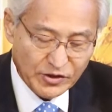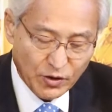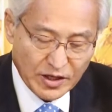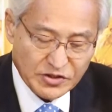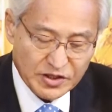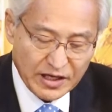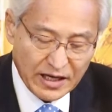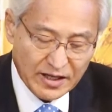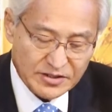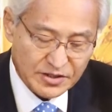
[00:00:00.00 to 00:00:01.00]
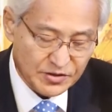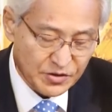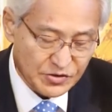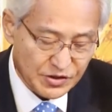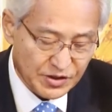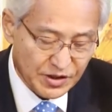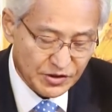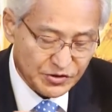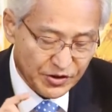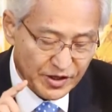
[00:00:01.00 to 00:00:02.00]
혀같이 갈라지는 것이
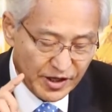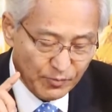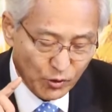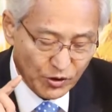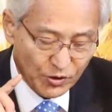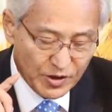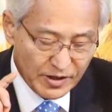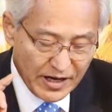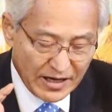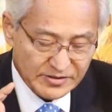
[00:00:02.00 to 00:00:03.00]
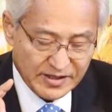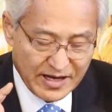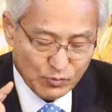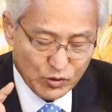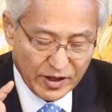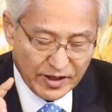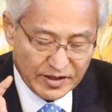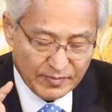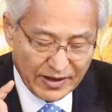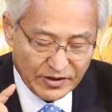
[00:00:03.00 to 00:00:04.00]
저희에게 보여 각 사람 위에
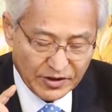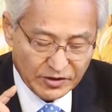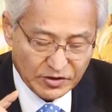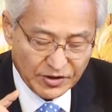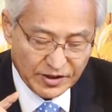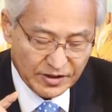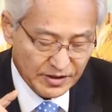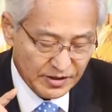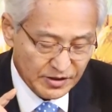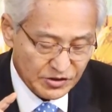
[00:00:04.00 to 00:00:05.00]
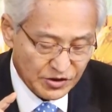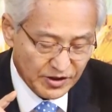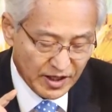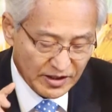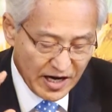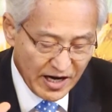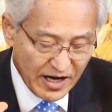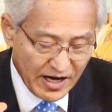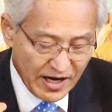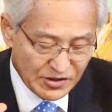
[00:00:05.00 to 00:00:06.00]
임하여 있더니 저희가
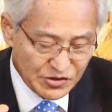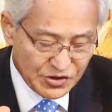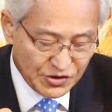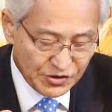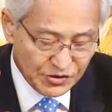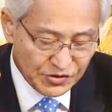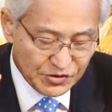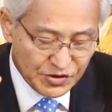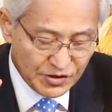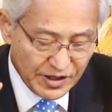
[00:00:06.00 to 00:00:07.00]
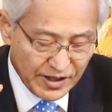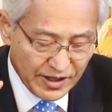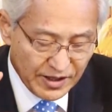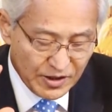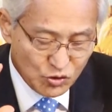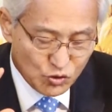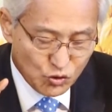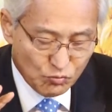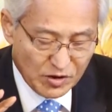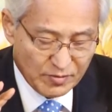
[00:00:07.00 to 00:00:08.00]
다 성령의
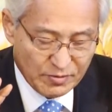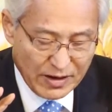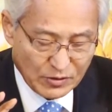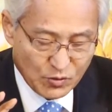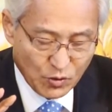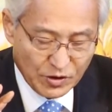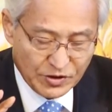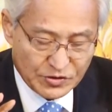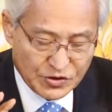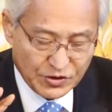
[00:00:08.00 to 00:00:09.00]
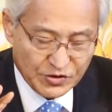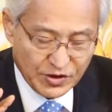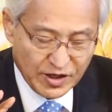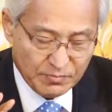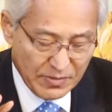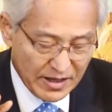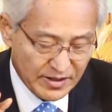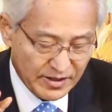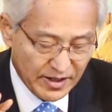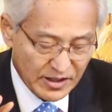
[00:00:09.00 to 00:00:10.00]
충만함을 받고 성령이
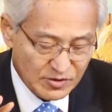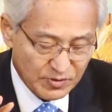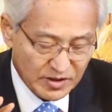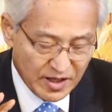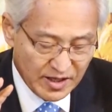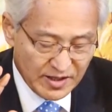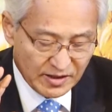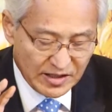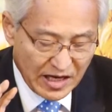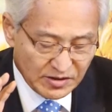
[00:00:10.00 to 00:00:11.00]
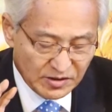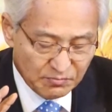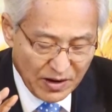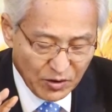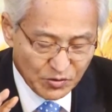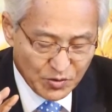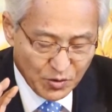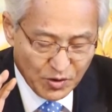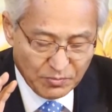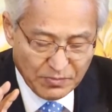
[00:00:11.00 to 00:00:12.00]
말하게 하심을 따라 다른
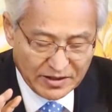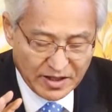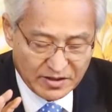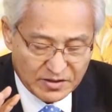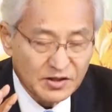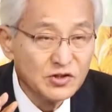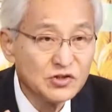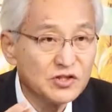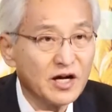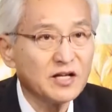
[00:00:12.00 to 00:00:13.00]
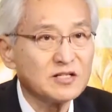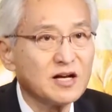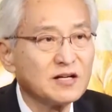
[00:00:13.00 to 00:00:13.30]
방언으로 말하기를 시작한다.